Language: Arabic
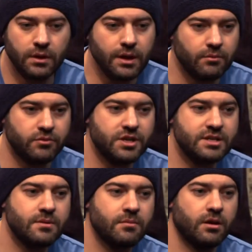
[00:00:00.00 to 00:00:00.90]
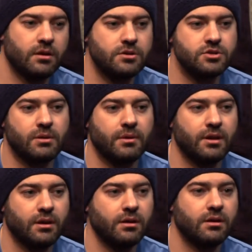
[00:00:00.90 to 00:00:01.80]
لا مفيش حاجه اسمها ما غيرتش
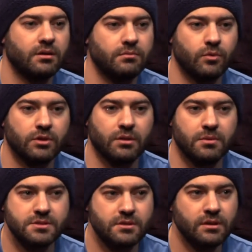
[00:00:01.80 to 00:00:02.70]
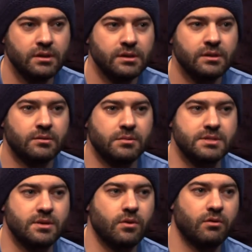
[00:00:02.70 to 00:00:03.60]
طبعا هي غيرت من وضع مصر
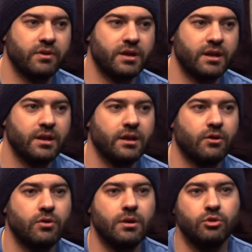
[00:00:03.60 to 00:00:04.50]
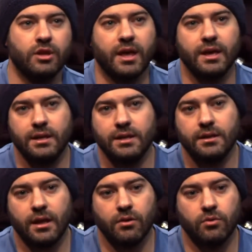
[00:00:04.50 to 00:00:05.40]
بس هو الفكره ان إيه احنا إيه كنا
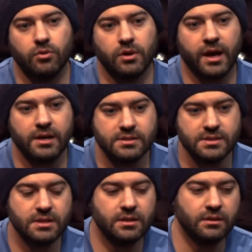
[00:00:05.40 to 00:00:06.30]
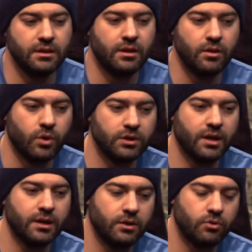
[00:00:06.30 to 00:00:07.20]
متخيلين او كنا عايزين ان
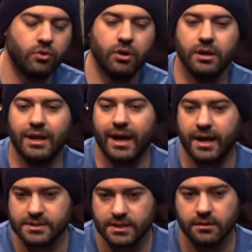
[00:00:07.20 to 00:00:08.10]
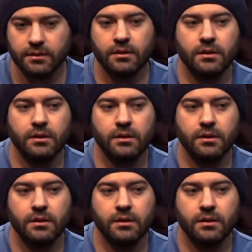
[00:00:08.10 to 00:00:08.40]
الوضع يروح للاحسن